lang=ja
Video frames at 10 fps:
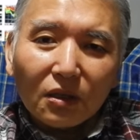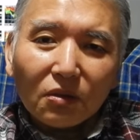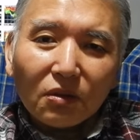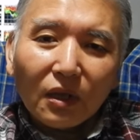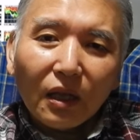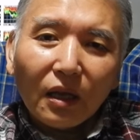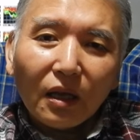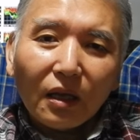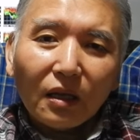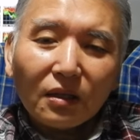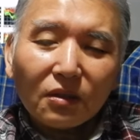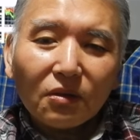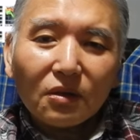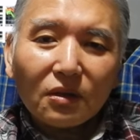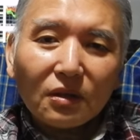それでずっ
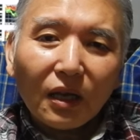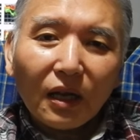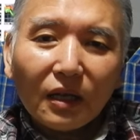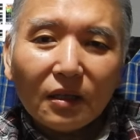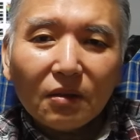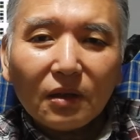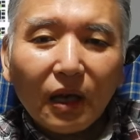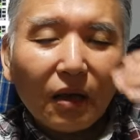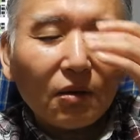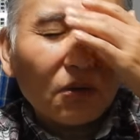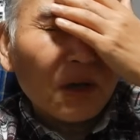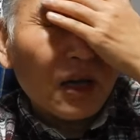と続かないようなこ